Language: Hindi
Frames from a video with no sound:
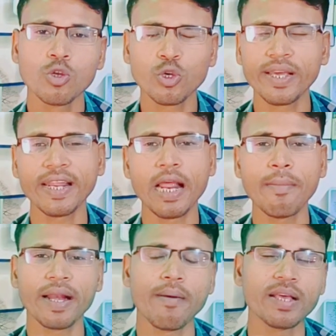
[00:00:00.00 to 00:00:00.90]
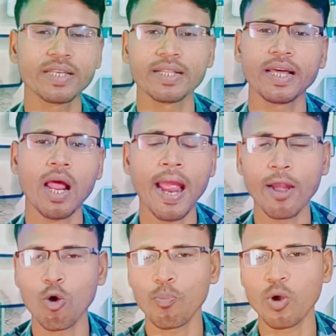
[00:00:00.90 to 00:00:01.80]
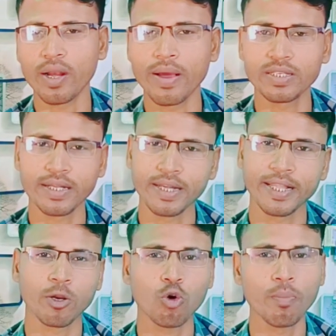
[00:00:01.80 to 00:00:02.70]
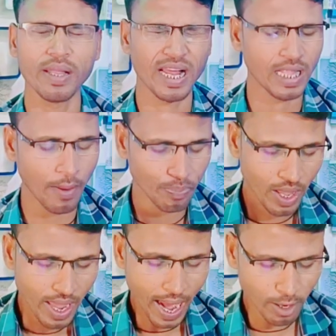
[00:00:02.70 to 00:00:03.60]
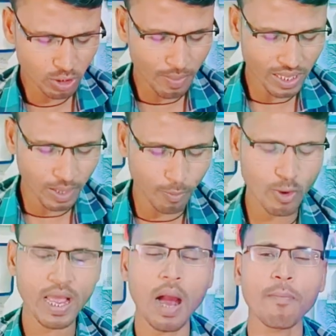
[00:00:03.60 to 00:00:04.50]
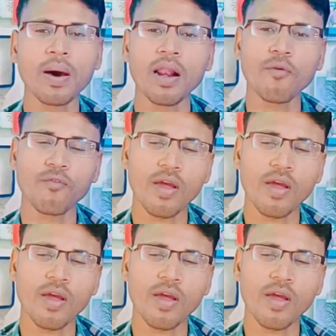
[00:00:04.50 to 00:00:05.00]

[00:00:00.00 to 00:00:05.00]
चूंकि रियलमी के डिवाइस के अंदर एंड ओप्पो के डिवाइस के अंदर देखने को मिल जाता है एंड उसके बाद आपको यहाँ पर